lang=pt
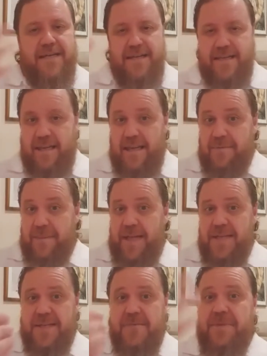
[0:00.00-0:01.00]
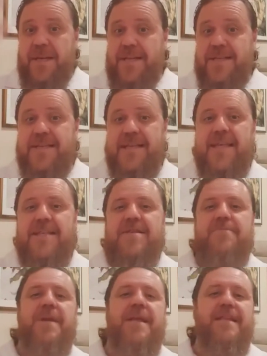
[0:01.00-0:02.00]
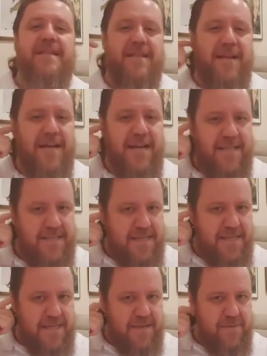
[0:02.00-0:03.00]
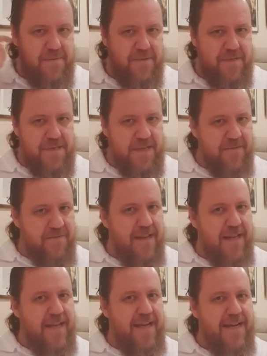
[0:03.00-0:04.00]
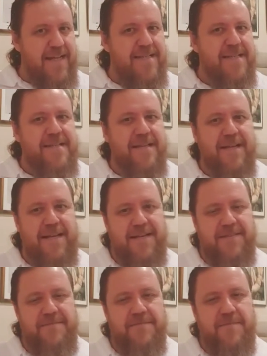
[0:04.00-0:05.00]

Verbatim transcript: E ele pede sempre licença para adentrar a casa de cada um de vocês, que ele fala que a casa é sagrada.